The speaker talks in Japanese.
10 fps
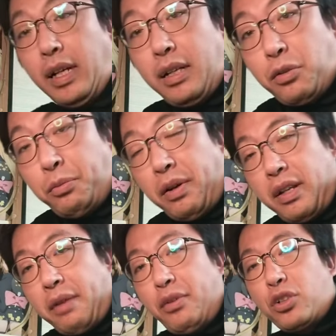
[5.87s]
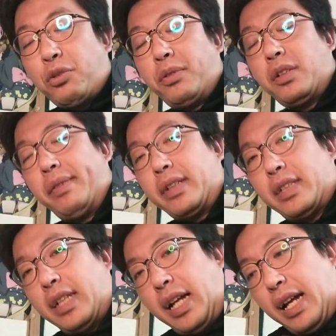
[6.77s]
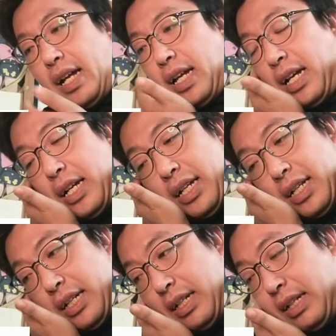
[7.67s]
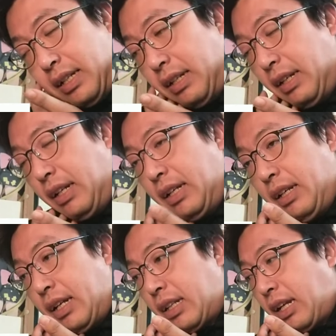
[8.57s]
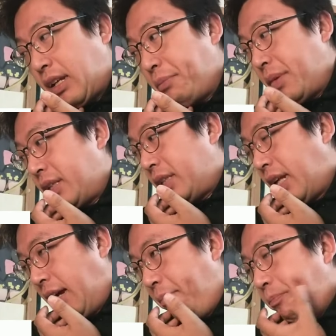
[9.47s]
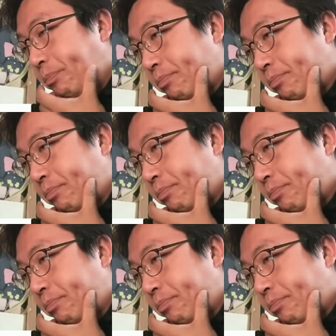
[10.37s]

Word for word: はい、こんばんは、やむらと申します。さあ、やってきました。